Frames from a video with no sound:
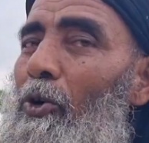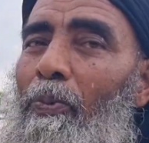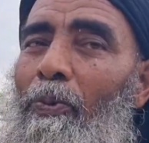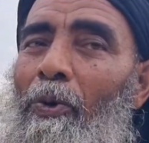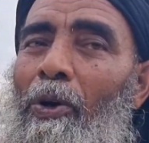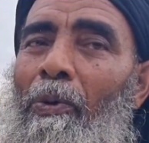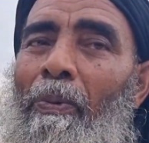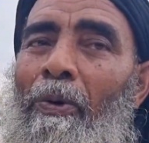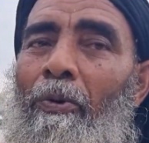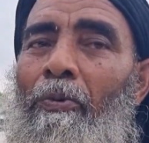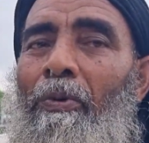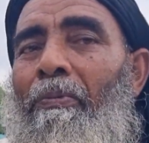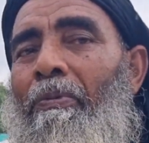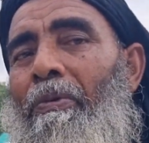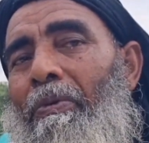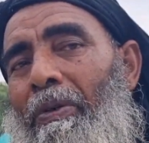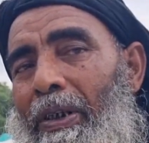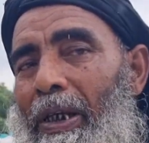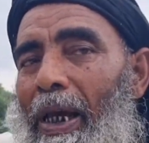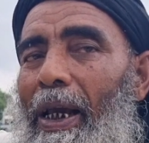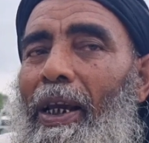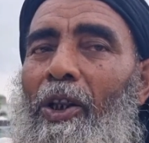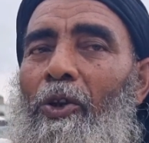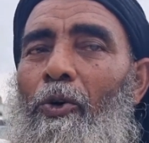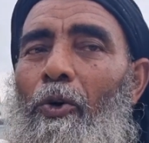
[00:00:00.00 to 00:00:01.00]
दो पुल
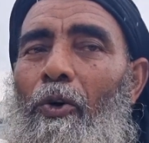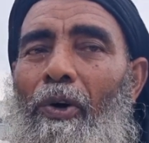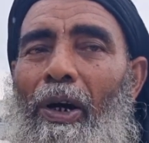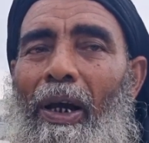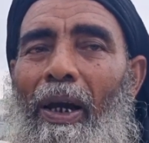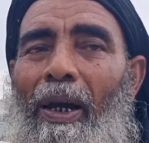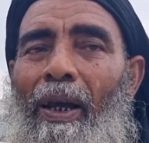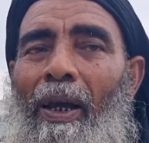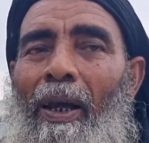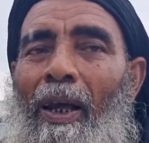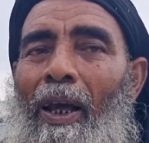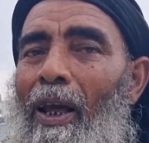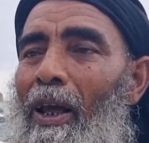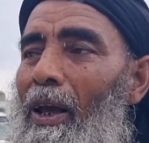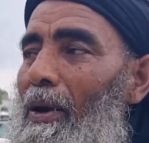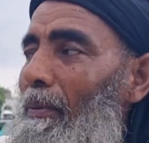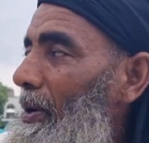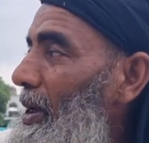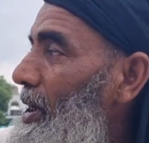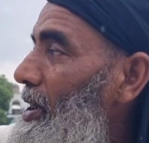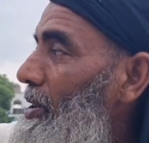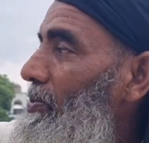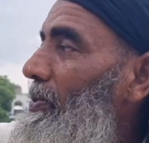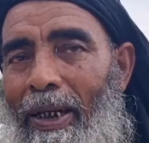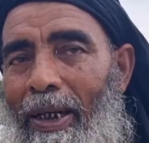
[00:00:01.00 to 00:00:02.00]
शहीद हो गए
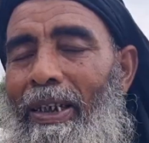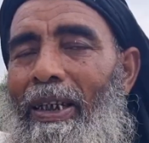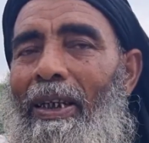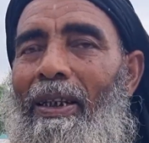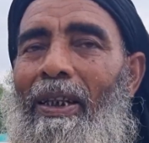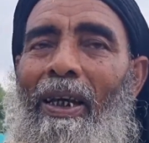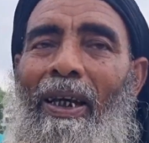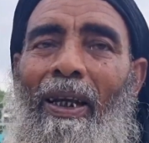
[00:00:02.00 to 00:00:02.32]
अजय हाँ।